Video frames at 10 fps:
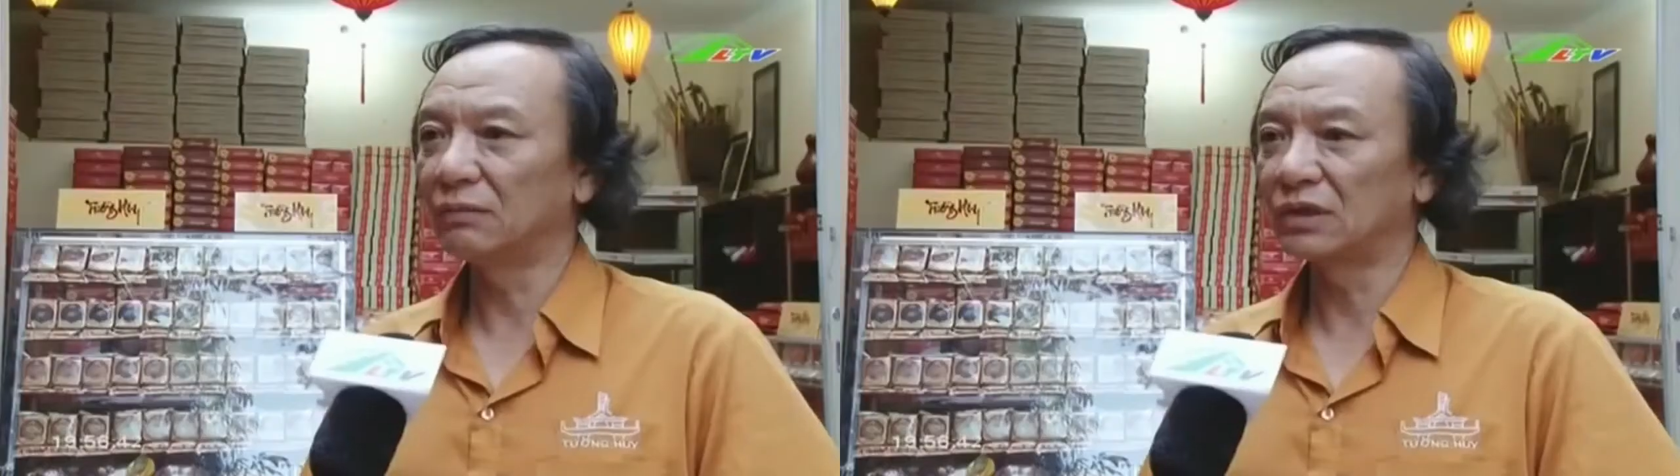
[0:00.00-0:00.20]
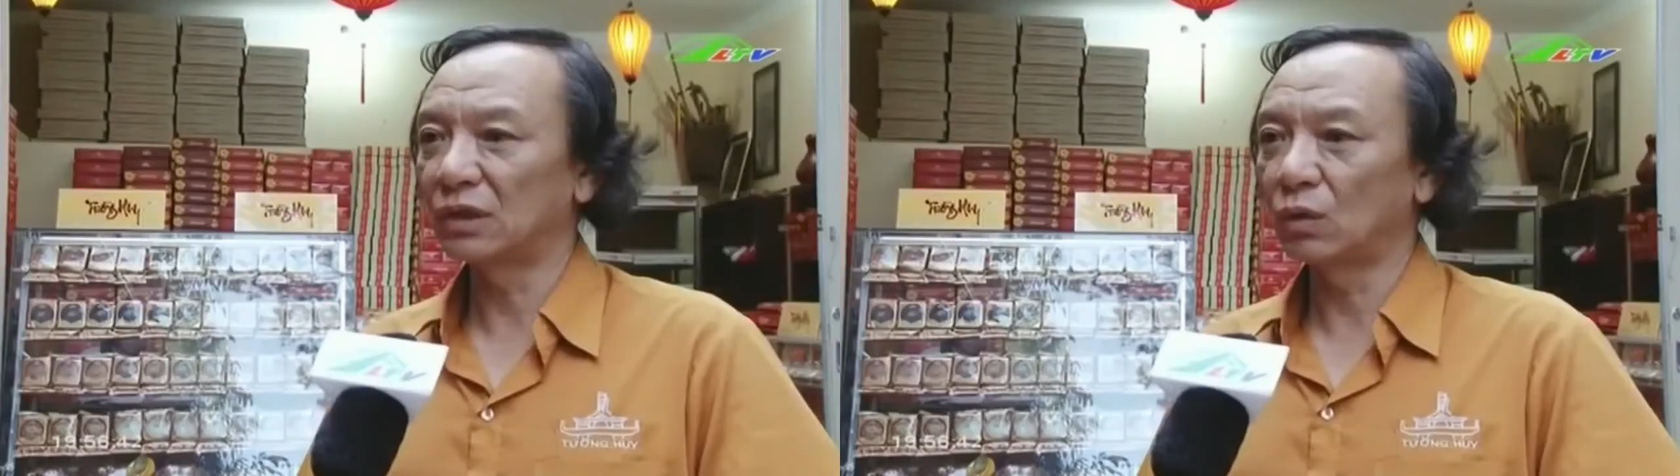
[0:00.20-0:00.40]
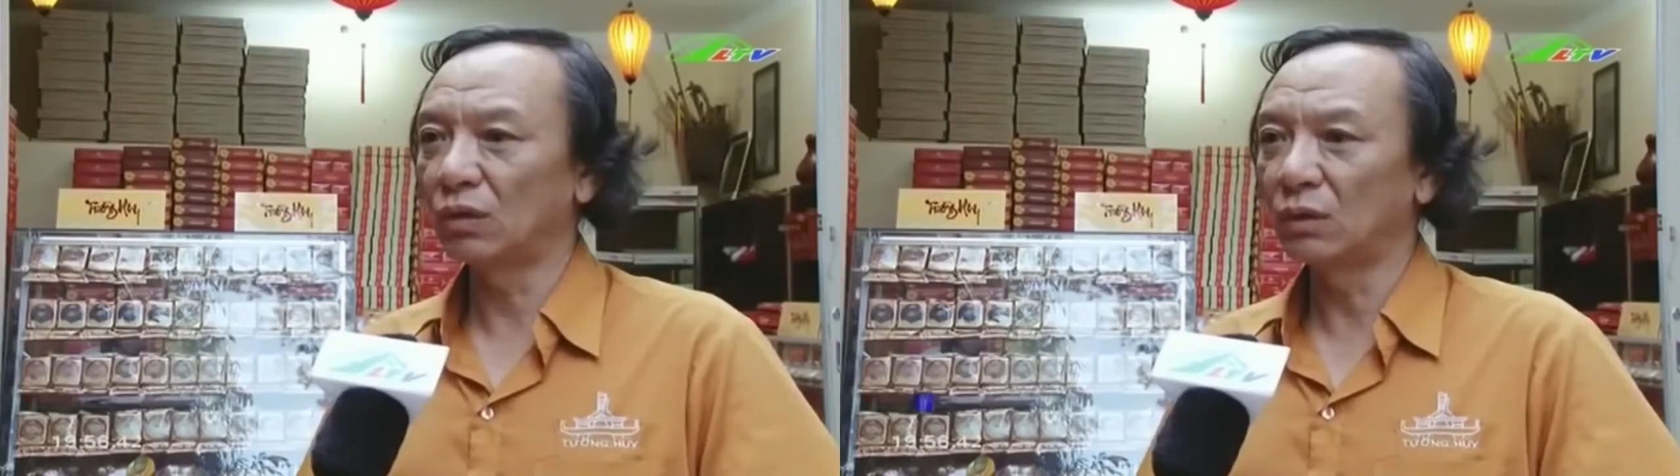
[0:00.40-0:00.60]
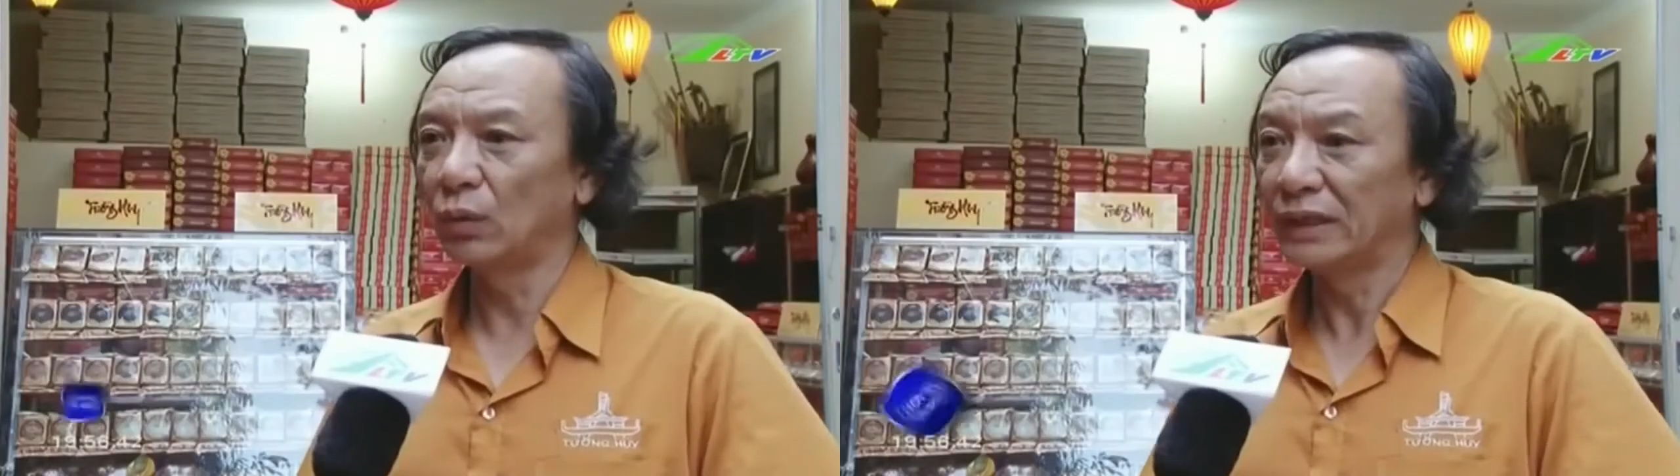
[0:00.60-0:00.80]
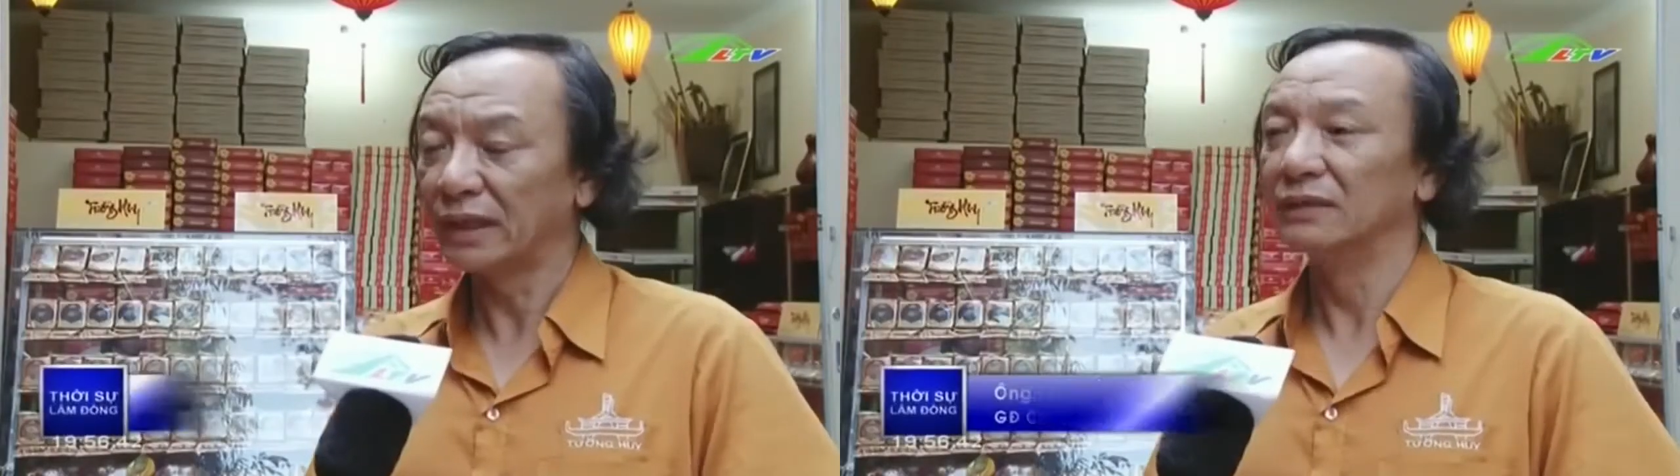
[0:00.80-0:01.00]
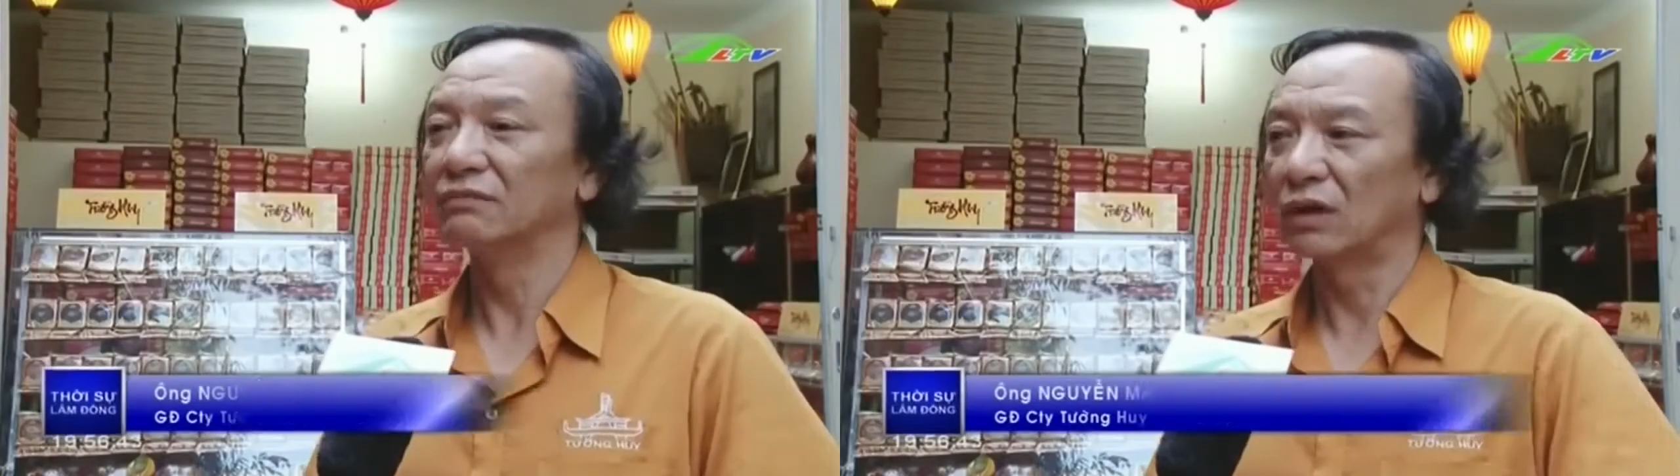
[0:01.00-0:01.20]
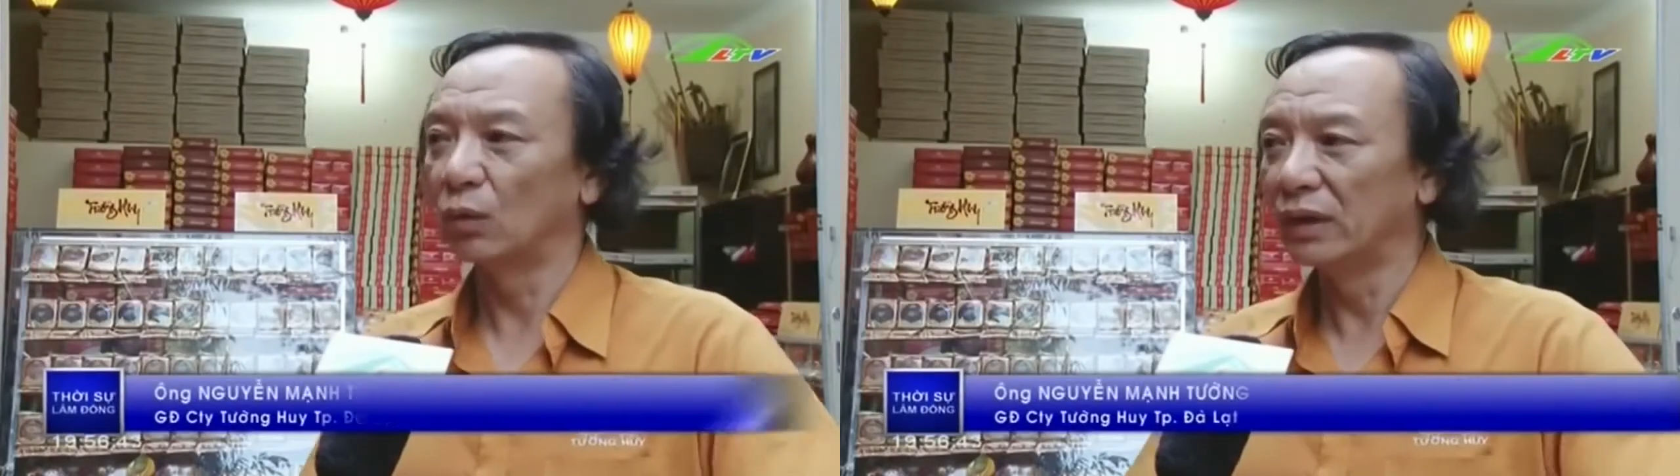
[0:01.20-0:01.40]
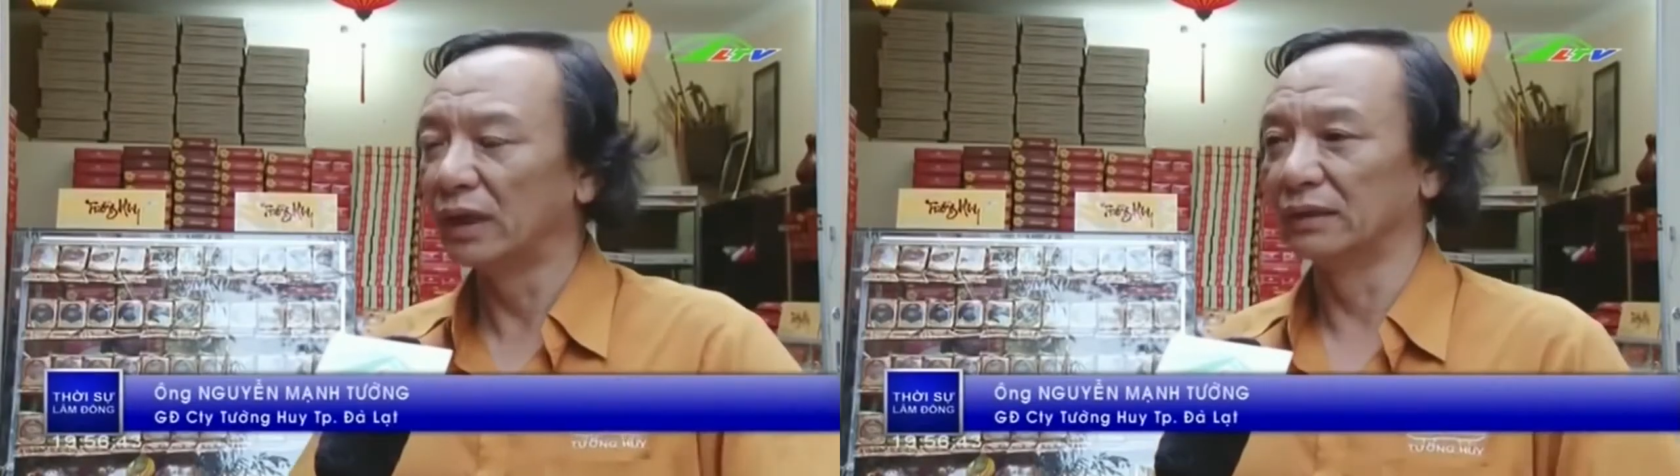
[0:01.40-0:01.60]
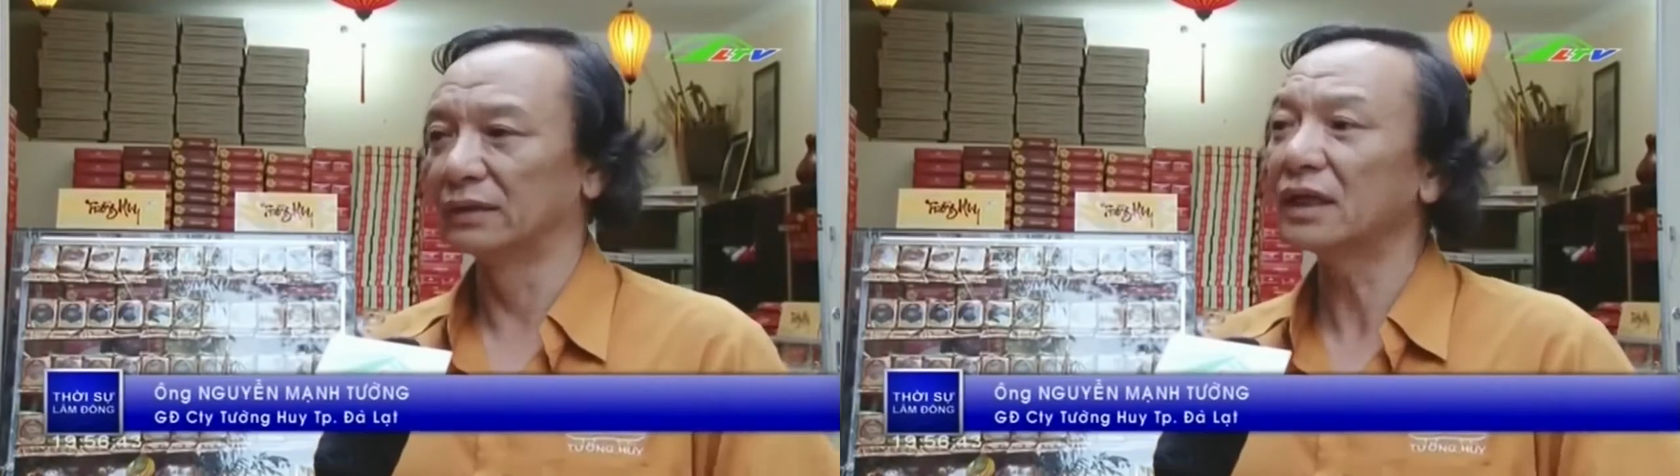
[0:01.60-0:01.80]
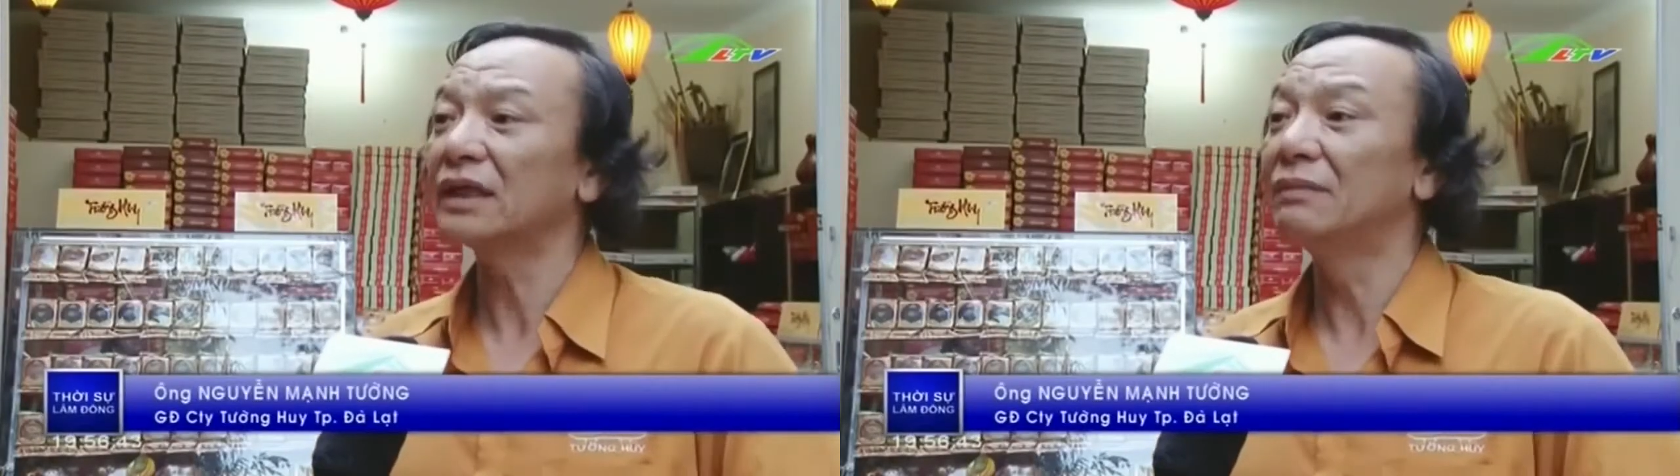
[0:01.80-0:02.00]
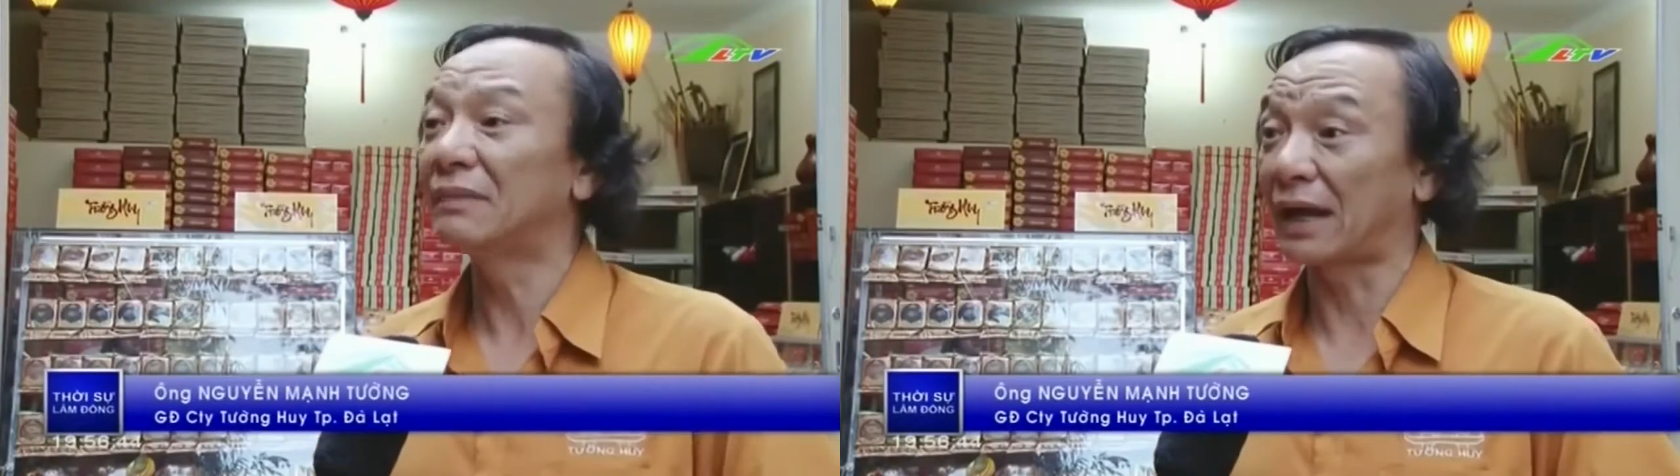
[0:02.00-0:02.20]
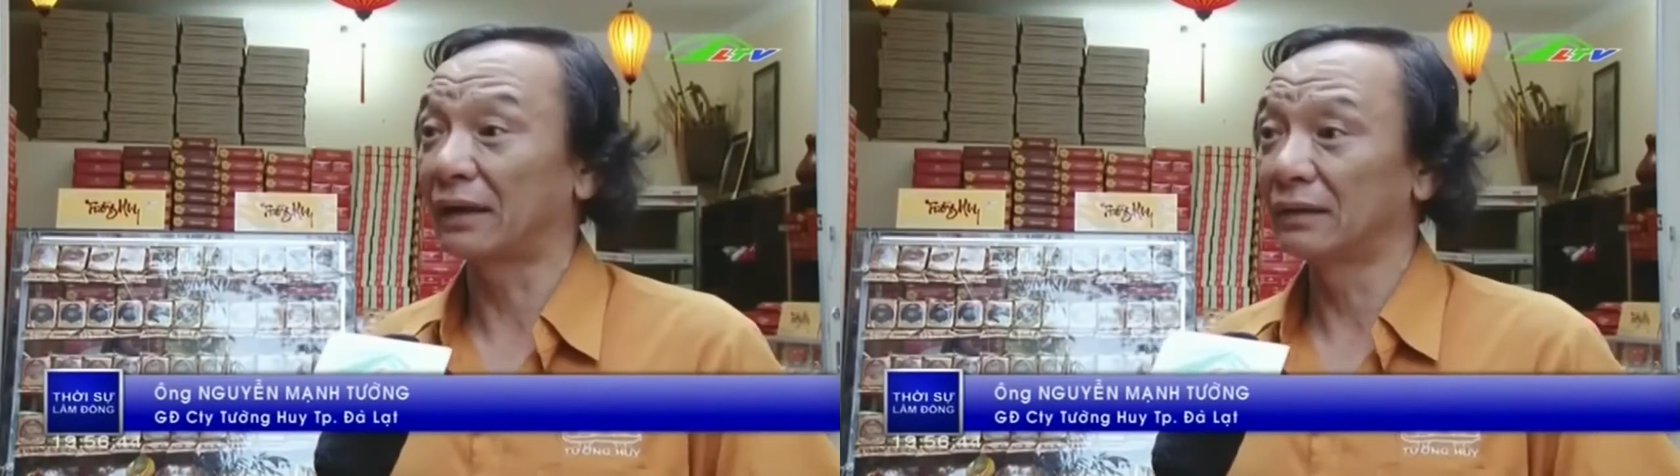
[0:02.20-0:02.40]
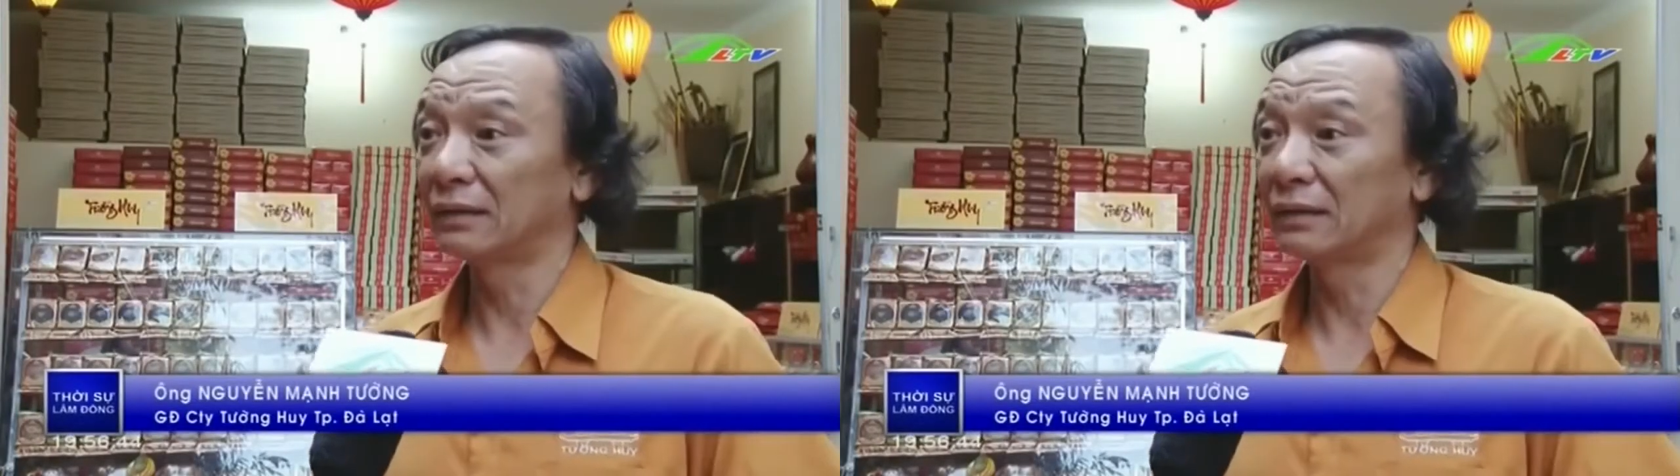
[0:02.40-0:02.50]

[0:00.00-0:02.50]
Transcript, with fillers: có một sự quy trình và quy định rất nghiêm ngặt